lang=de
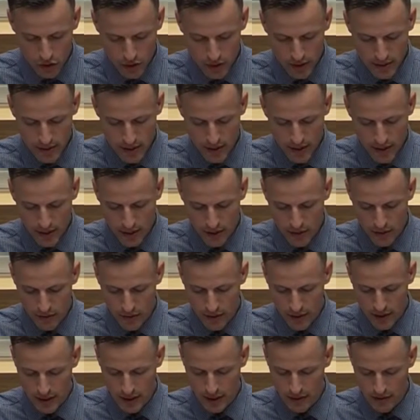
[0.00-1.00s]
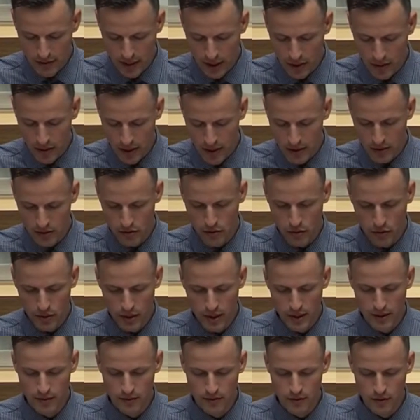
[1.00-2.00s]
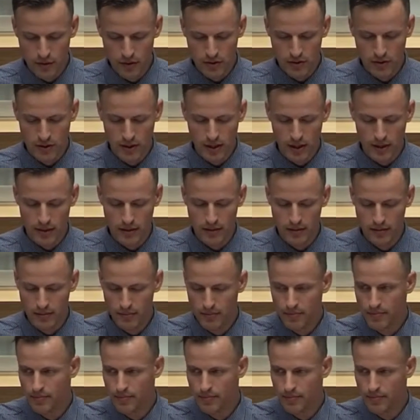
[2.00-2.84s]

unsinnig und wird auf Dauer so nicht funktionieren.